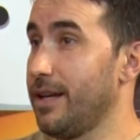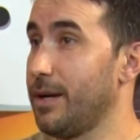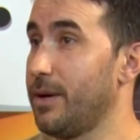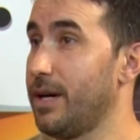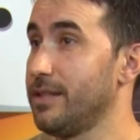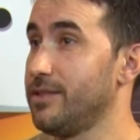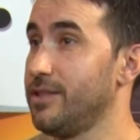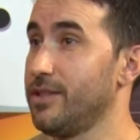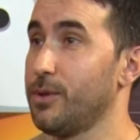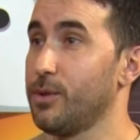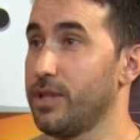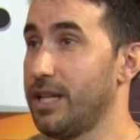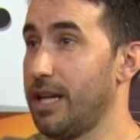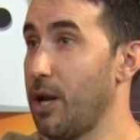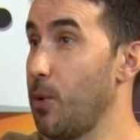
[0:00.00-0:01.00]
grabación que
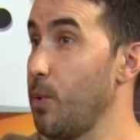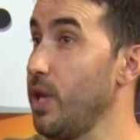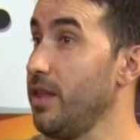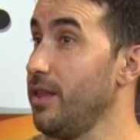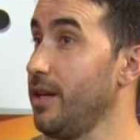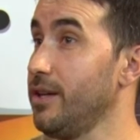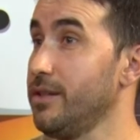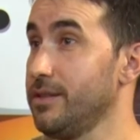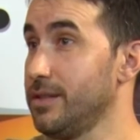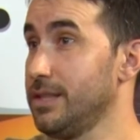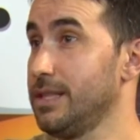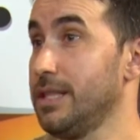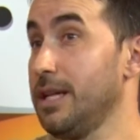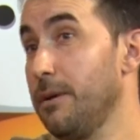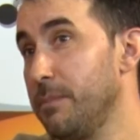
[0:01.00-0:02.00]
vos tenés el vidrio,
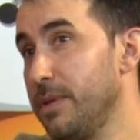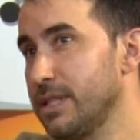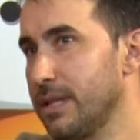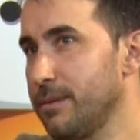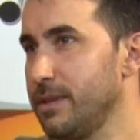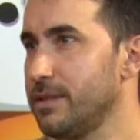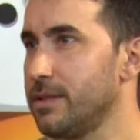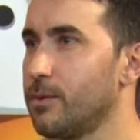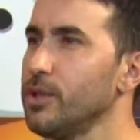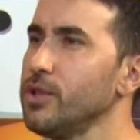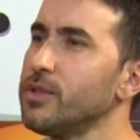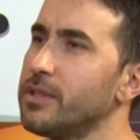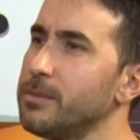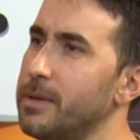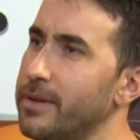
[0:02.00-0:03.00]
me llama y me dice,
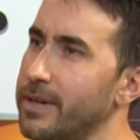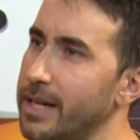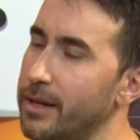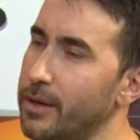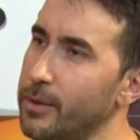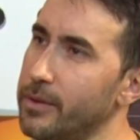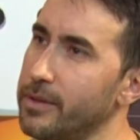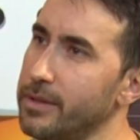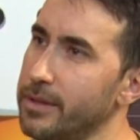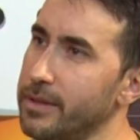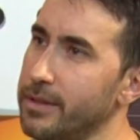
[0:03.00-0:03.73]
¿cuántos temas grabó?